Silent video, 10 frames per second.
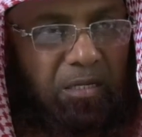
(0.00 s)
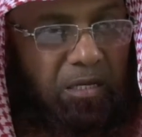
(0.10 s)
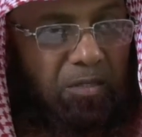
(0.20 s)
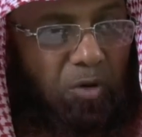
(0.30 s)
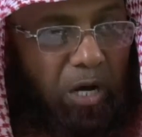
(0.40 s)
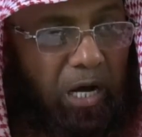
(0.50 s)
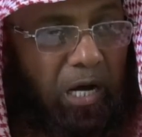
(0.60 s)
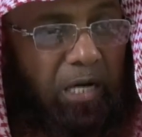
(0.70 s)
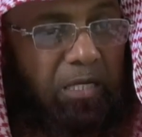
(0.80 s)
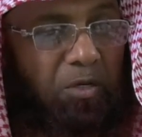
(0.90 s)
ये
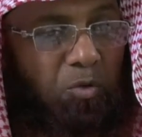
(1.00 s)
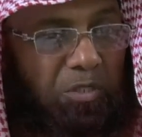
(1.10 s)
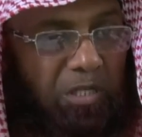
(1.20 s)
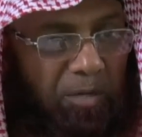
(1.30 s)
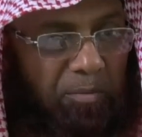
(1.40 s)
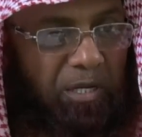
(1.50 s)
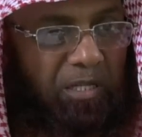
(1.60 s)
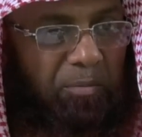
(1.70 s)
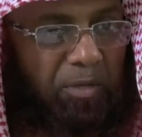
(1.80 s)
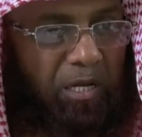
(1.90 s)
दुआ की खुशखबरी
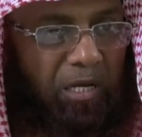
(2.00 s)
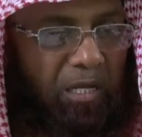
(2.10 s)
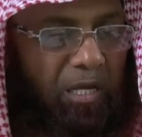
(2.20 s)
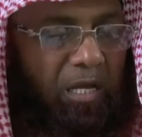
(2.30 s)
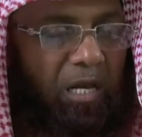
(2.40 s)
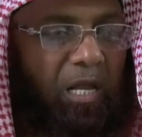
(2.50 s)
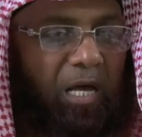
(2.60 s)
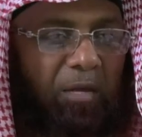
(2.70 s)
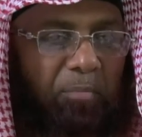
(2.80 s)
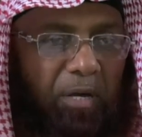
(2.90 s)
थी मेरे लिए कि
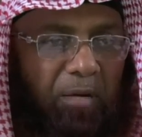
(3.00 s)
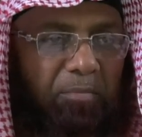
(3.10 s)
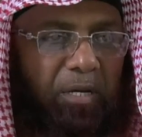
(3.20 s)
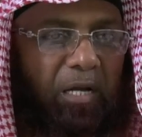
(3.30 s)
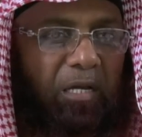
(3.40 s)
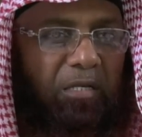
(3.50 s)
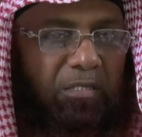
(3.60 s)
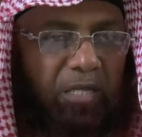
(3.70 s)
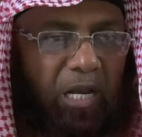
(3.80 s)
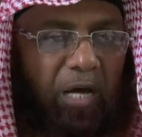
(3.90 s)
अल्लाह के पैगम्बर
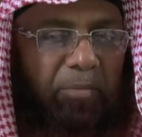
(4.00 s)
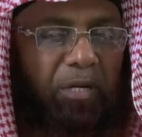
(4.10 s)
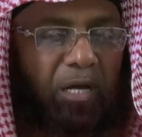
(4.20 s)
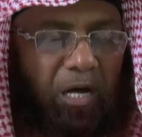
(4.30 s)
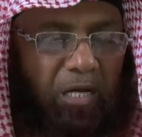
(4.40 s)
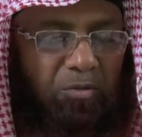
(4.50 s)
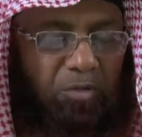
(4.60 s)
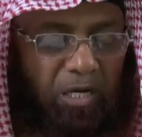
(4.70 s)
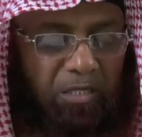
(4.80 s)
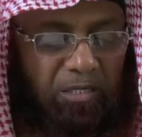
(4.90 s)
आसमाम ने हाथ
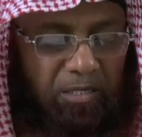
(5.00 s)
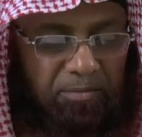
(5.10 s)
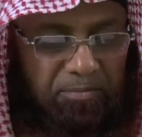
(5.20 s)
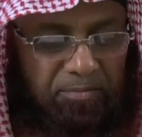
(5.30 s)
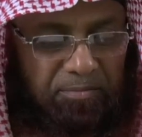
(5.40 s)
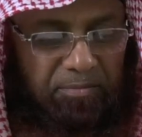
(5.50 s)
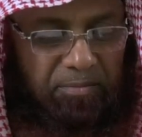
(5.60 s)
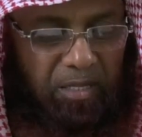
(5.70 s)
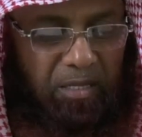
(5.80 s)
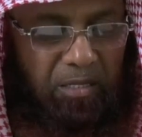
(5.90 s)
उठा दिए
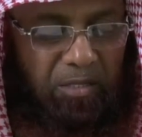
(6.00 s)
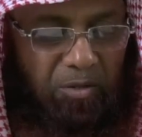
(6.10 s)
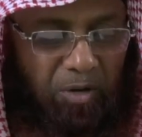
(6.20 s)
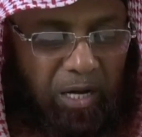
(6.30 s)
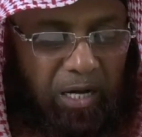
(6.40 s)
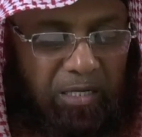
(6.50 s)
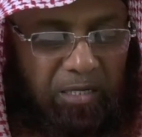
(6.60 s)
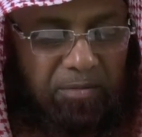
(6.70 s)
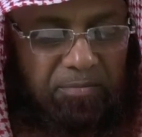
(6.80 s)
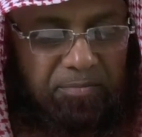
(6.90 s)
दुआ की